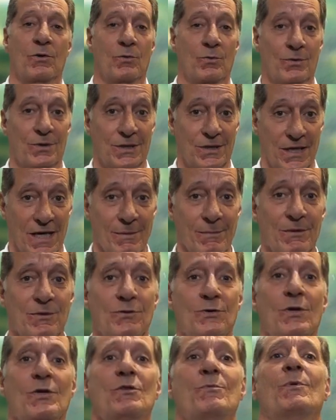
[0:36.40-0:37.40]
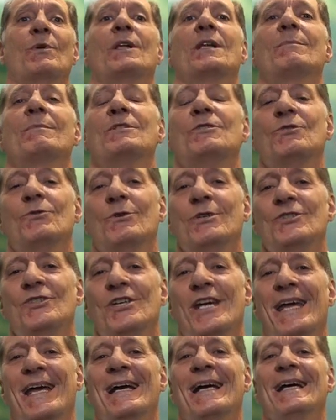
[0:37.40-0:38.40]
O tema do nosso programa de
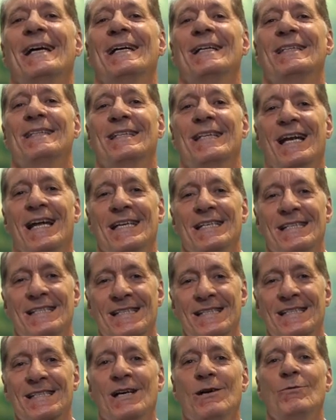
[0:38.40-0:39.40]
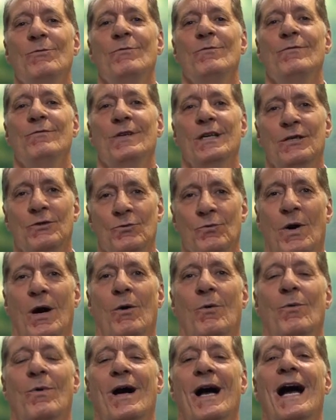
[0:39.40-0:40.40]
hoje é Traição
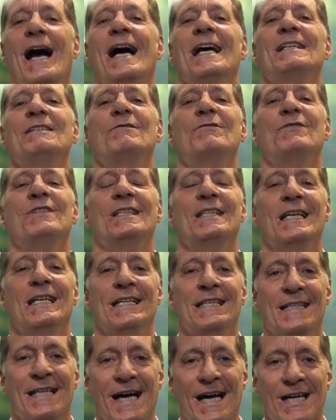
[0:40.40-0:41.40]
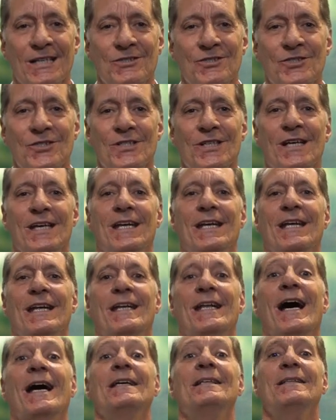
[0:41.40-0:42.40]
Virtual, a infidelidade
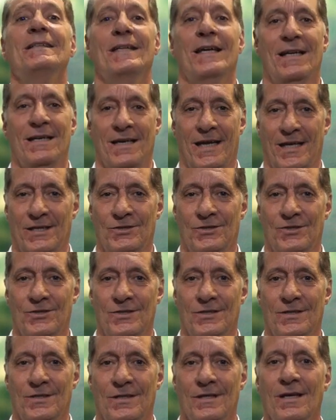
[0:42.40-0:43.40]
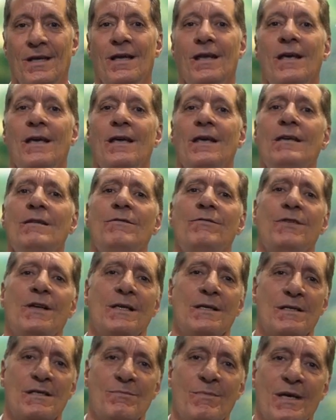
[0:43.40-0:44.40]
na internet.
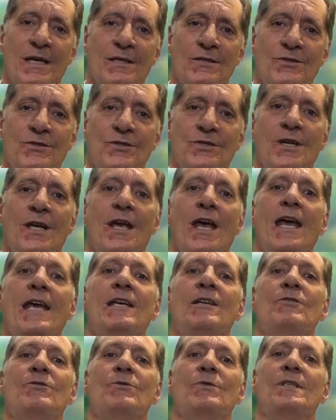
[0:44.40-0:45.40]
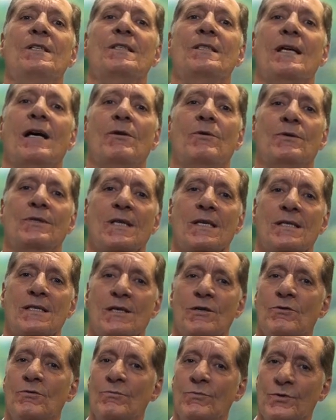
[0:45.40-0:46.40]
Infelizmente, é isso que está
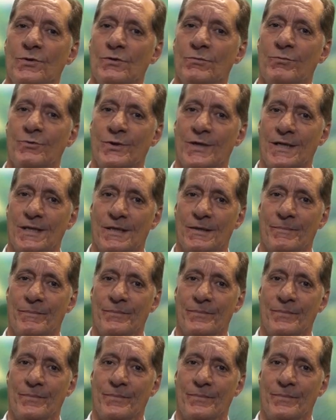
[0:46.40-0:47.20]
acontecendo muito por aí.